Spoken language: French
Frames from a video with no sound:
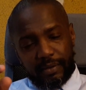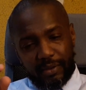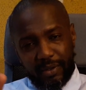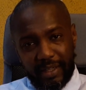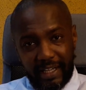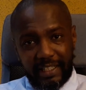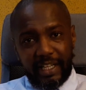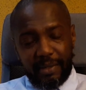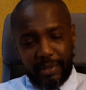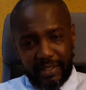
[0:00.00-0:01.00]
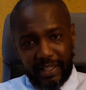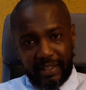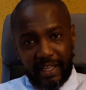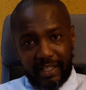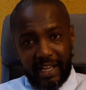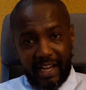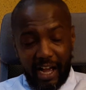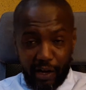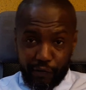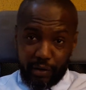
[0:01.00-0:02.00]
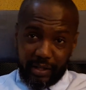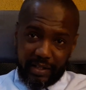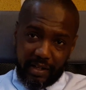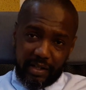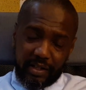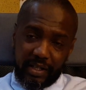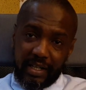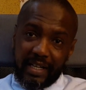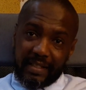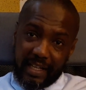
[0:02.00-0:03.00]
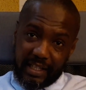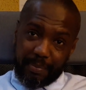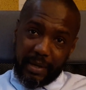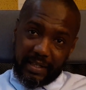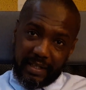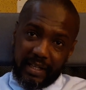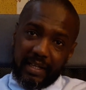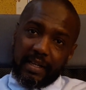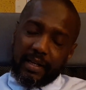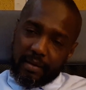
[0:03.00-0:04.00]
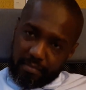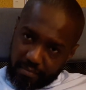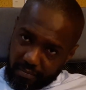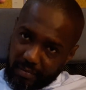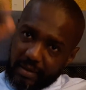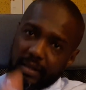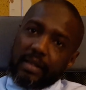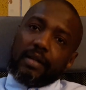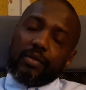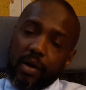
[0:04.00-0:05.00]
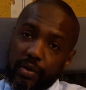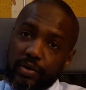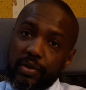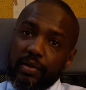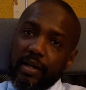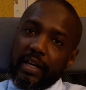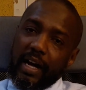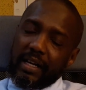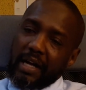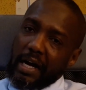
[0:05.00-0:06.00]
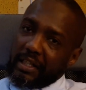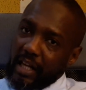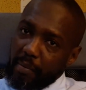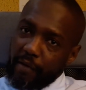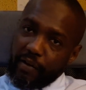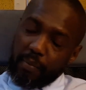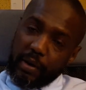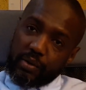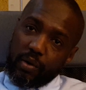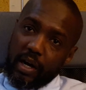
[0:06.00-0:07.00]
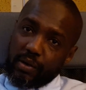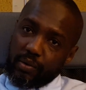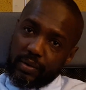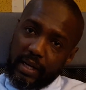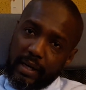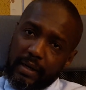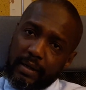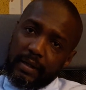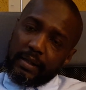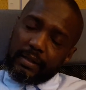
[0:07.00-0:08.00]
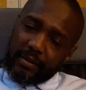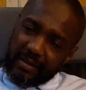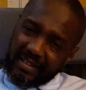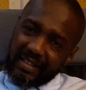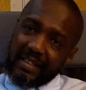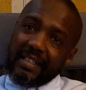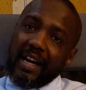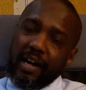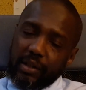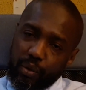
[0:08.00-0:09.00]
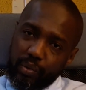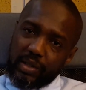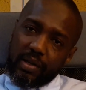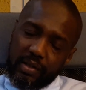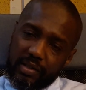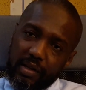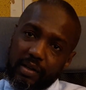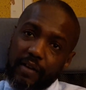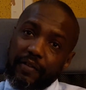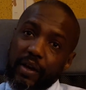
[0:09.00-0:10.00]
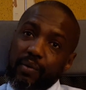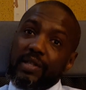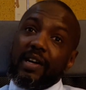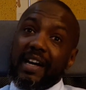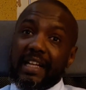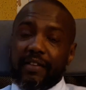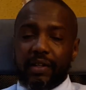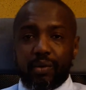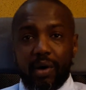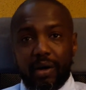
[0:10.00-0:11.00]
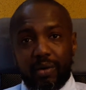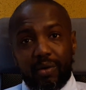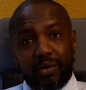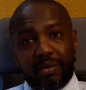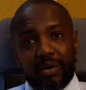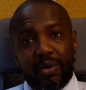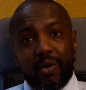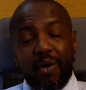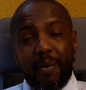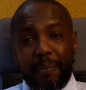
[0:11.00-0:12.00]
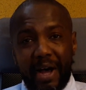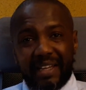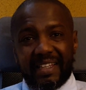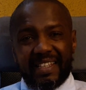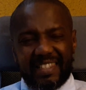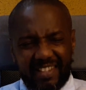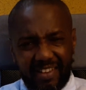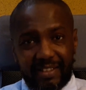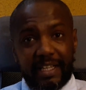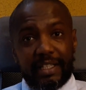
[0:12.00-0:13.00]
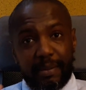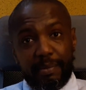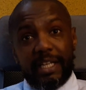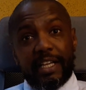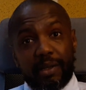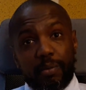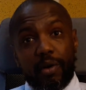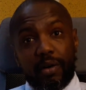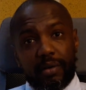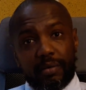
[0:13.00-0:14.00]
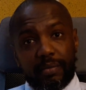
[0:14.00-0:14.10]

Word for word: Donc retenez bien cette date-là. La révolte des anges, ça s'est passé dans le sud de l'Irak, actuellement vers Bassora, tout ça là. Donc entre 869 et 883. On parle des centaines de milliers de morts.